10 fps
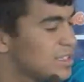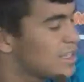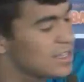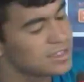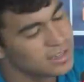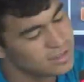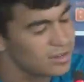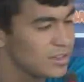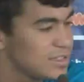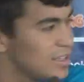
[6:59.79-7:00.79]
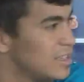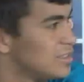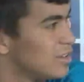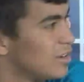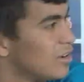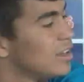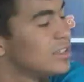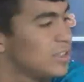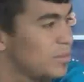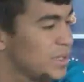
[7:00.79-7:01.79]
esquecer esse negócio de seleção agora
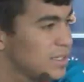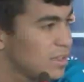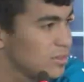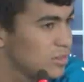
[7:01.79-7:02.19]
e só pensar no